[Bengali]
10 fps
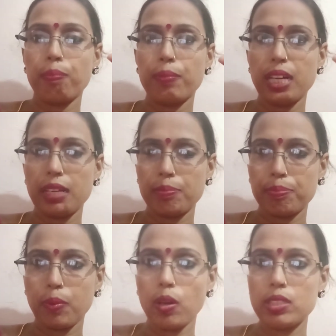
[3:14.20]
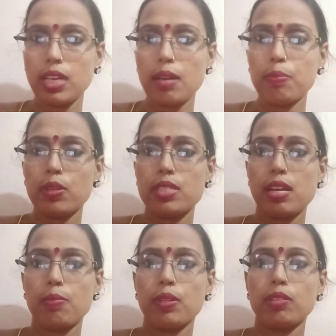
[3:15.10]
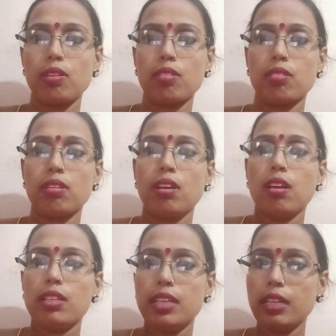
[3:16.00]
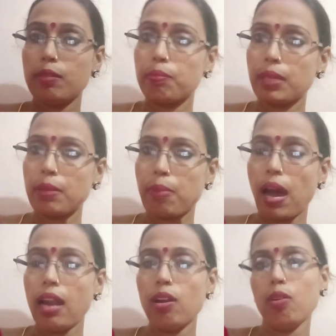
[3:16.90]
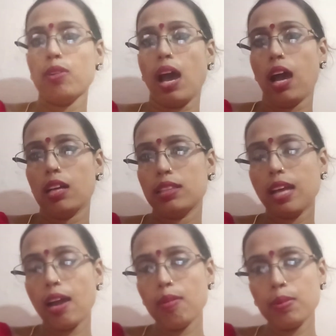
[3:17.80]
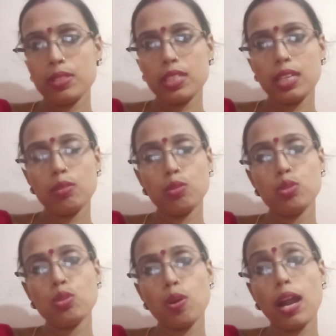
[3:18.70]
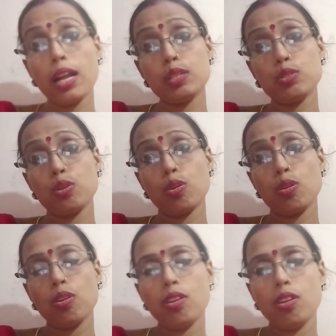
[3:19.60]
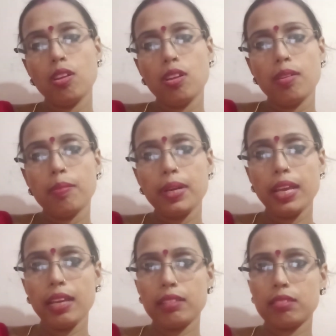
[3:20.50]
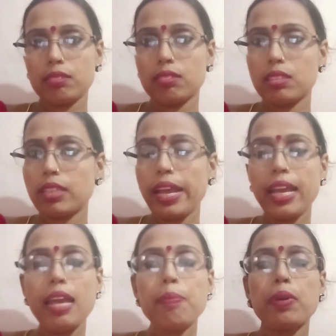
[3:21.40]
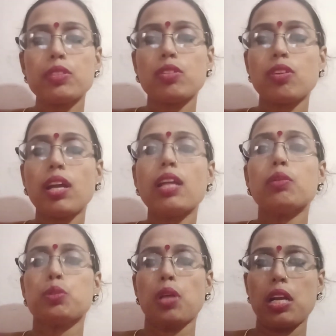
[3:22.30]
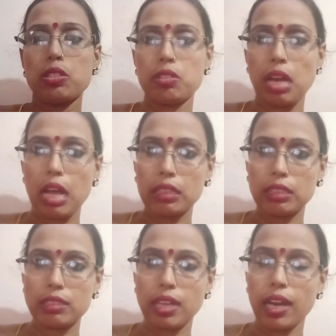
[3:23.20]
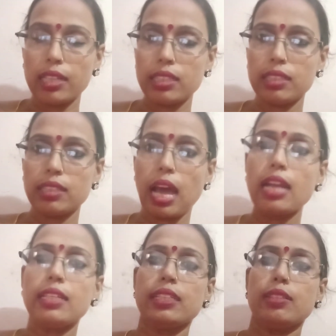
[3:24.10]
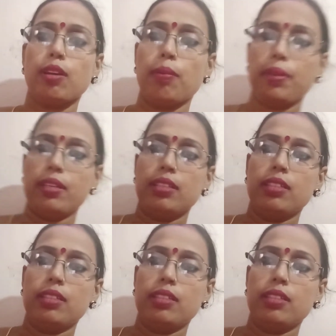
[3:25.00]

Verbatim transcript: মানে পচার পচার মতন ঠিক মানে ভালোও না তাও বলছে কি দুইশো আড়াইশো মানে দেখেই পছন্দ হয় না দুশো আড়াইশো টাকা দিয়ে তাল নিয়ে কী হবে